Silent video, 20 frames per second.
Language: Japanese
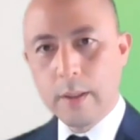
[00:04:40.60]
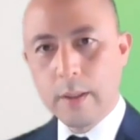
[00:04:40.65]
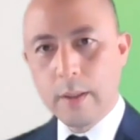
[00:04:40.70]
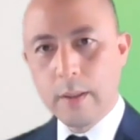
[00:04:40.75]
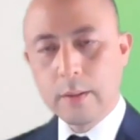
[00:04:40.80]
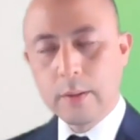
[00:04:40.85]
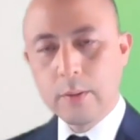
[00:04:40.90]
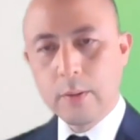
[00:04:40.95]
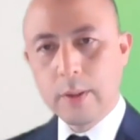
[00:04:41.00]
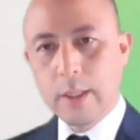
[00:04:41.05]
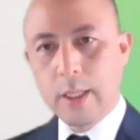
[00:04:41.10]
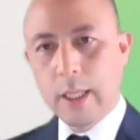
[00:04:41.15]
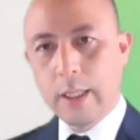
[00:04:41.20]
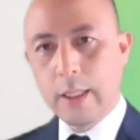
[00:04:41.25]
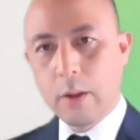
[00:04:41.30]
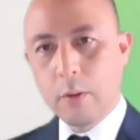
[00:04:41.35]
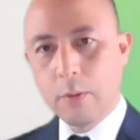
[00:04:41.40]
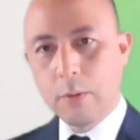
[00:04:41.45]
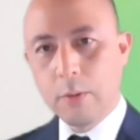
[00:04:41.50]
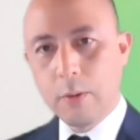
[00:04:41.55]
その綺麗
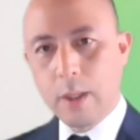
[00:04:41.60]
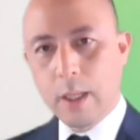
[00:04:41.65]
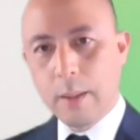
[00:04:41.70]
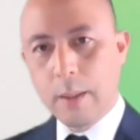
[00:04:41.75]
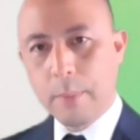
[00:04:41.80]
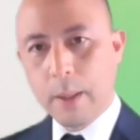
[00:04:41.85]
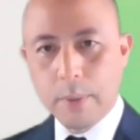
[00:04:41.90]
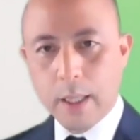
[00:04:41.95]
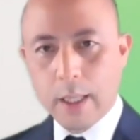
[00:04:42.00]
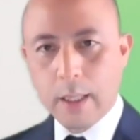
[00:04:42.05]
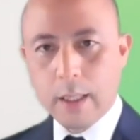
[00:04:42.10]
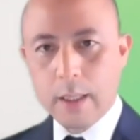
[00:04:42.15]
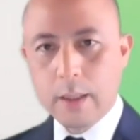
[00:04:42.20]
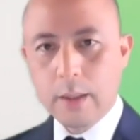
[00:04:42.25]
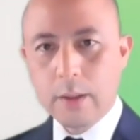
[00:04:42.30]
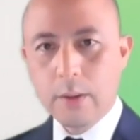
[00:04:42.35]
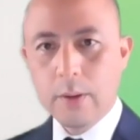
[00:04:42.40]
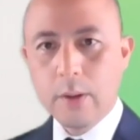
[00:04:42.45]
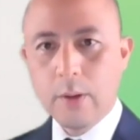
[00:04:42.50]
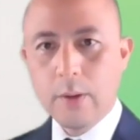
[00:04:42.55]
な炎がバーッ
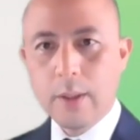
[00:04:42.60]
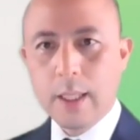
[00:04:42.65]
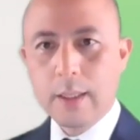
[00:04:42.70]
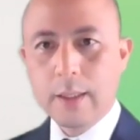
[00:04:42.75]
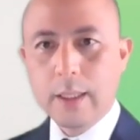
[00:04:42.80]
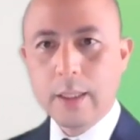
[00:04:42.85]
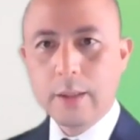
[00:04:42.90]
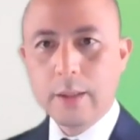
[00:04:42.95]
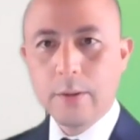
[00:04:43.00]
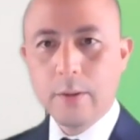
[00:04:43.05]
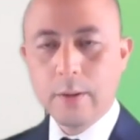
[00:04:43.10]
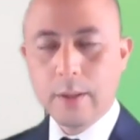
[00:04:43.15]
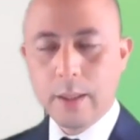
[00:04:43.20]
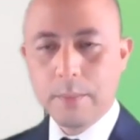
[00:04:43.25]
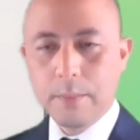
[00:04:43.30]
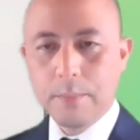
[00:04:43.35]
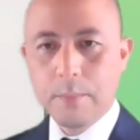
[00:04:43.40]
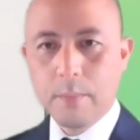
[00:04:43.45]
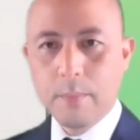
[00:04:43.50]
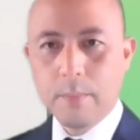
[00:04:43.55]
と広がっていくように、
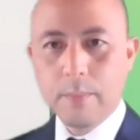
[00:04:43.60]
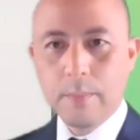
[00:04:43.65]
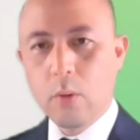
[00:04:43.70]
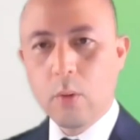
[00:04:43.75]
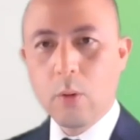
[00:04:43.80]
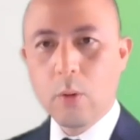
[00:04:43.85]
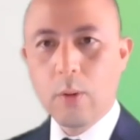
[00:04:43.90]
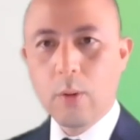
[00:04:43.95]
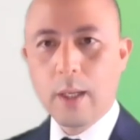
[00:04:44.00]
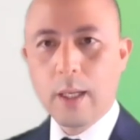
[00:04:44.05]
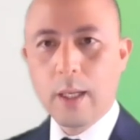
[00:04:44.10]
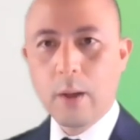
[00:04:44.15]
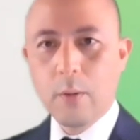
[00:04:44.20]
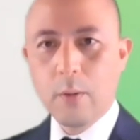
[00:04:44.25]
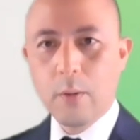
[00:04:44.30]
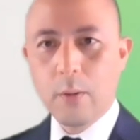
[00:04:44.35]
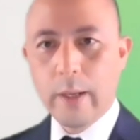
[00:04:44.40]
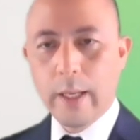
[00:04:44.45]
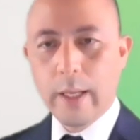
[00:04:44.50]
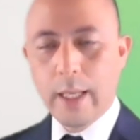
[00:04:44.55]
心から
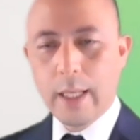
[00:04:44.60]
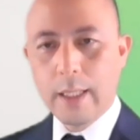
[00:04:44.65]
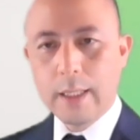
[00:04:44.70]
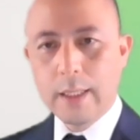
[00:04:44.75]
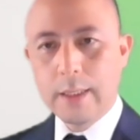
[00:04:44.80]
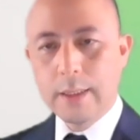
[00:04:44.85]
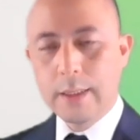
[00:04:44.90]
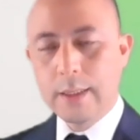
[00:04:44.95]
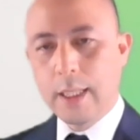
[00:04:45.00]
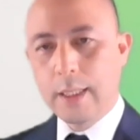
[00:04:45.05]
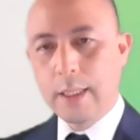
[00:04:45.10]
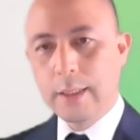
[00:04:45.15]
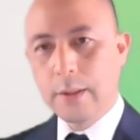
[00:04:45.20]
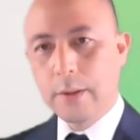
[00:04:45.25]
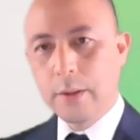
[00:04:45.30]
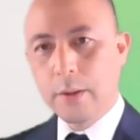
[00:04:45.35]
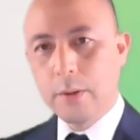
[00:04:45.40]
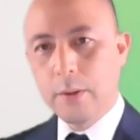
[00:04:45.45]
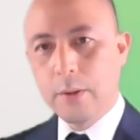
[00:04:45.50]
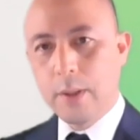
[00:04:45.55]
心へ幸せ
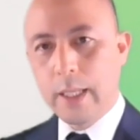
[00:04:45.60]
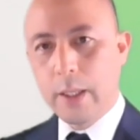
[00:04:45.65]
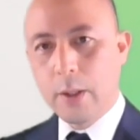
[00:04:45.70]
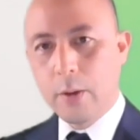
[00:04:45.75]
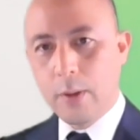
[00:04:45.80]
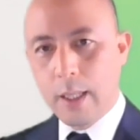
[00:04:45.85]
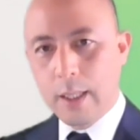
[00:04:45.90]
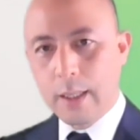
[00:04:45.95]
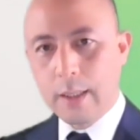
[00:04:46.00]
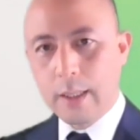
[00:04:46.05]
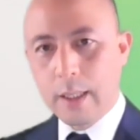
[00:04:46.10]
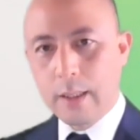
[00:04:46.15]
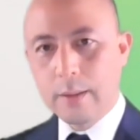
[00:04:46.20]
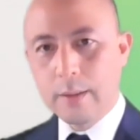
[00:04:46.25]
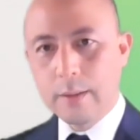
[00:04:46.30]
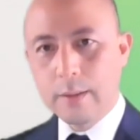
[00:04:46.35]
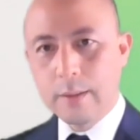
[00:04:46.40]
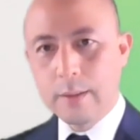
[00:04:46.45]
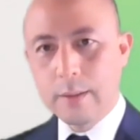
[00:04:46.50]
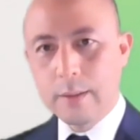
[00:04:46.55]
というのが広がってい
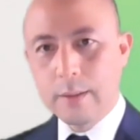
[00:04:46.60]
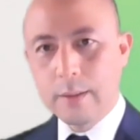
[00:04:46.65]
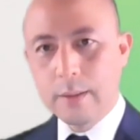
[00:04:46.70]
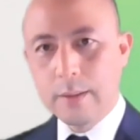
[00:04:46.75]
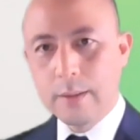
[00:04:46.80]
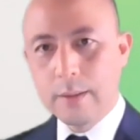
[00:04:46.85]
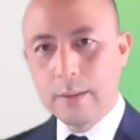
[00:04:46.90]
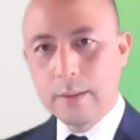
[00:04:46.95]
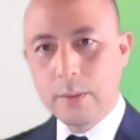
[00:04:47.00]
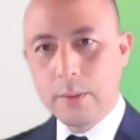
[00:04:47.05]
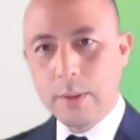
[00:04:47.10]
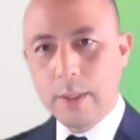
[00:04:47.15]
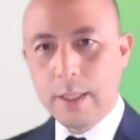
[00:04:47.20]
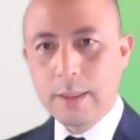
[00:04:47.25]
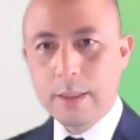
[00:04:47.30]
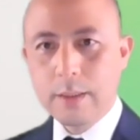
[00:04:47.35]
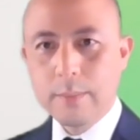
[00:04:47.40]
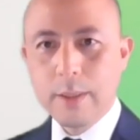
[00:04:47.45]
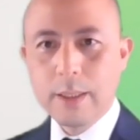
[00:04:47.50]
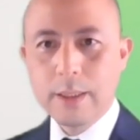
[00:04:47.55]
く。それが
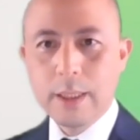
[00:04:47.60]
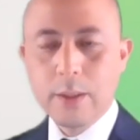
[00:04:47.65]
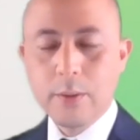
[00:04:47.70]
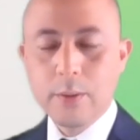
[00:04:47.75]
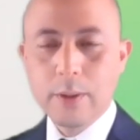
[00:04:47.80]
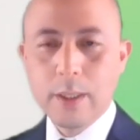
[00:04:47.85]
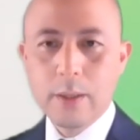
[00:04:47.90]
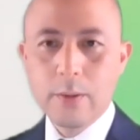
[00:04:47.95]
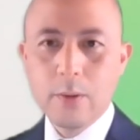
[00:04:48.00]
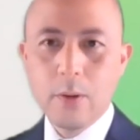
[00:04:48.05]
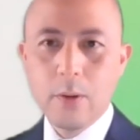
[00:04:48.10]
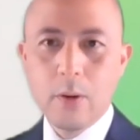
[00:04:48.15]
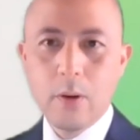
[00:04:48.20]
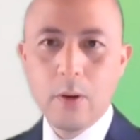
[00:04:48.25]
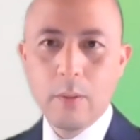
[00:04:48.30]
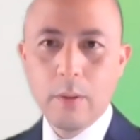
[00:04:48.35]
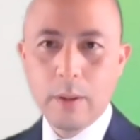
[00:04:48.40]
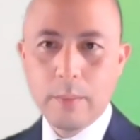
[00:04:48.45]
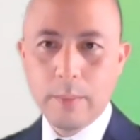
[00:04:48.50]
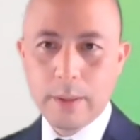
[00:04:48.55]
素晴らしいことだと
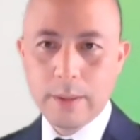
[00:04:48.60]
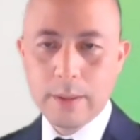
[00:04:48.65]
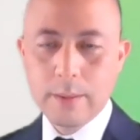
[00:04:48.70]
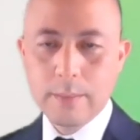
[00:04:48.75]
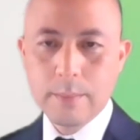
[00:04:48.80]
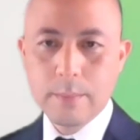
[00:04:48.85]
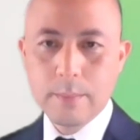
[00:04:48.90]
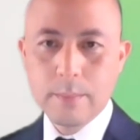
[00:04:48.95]
思います。